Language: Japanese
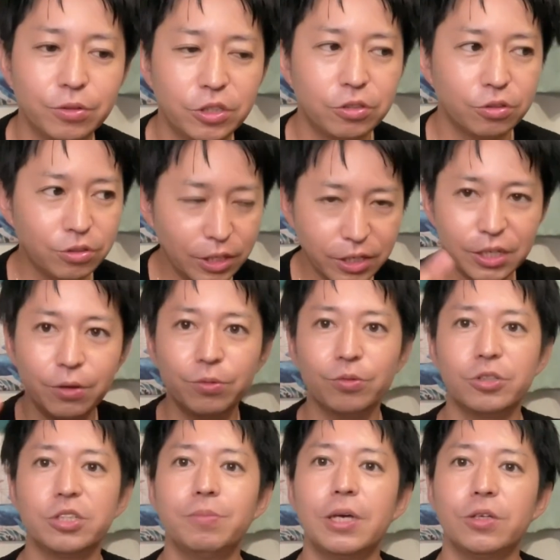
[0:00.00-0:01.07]
宇宙的なほん
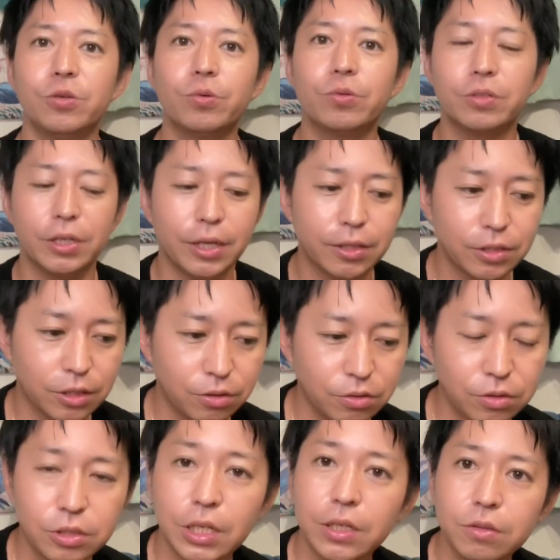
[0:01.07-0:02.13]
と使命共有でやってい
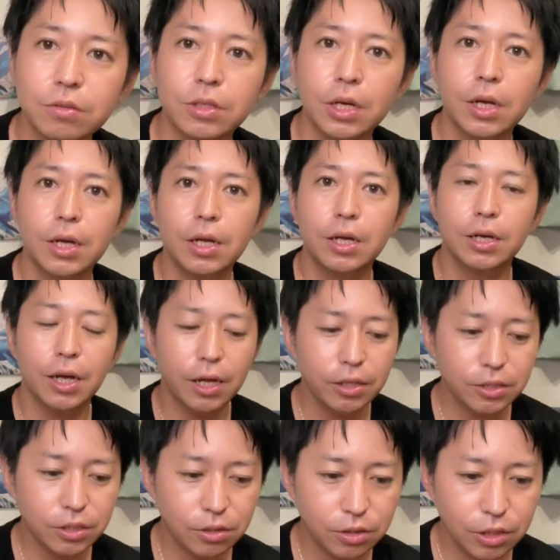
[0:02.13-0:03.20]
くっていう
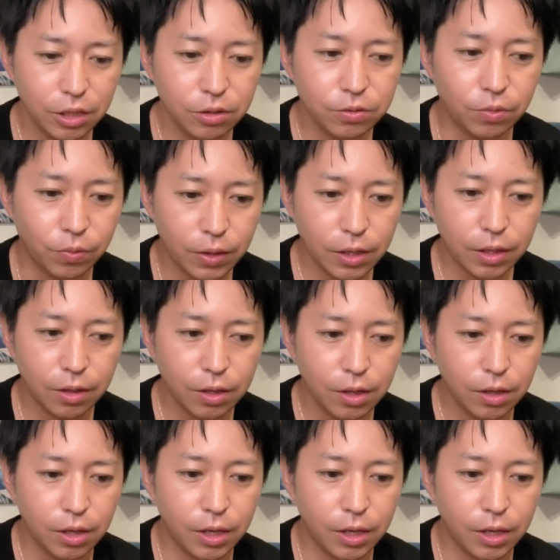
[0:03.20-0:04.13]
感じっていうのが、